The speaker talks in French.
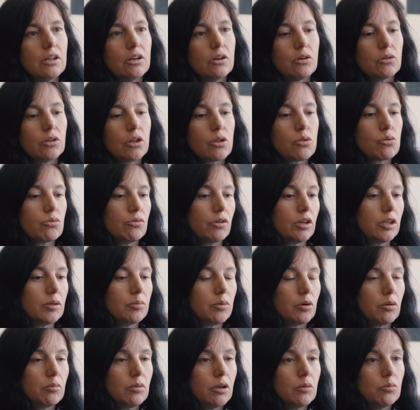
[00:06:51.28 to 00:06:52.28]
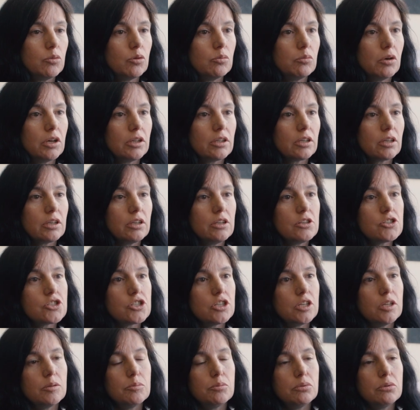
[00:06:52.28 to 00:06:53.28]
On a souvent des problèmes de boiterie
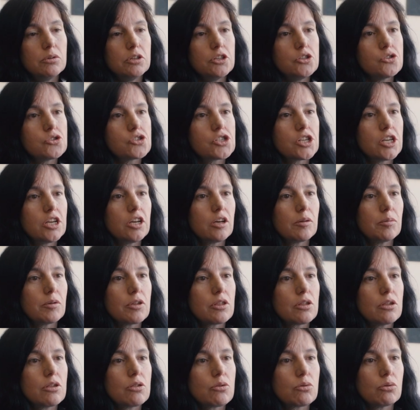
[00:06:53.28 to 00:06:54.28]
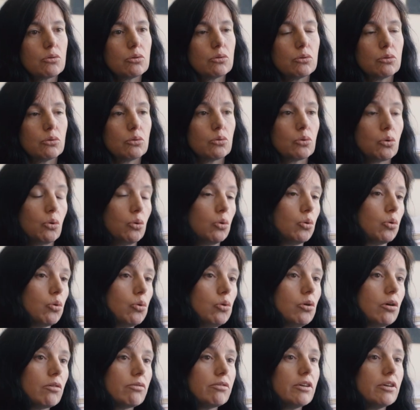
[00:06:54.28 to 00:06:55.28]
chez les poulets de chair parce qu'ils sont trop gros en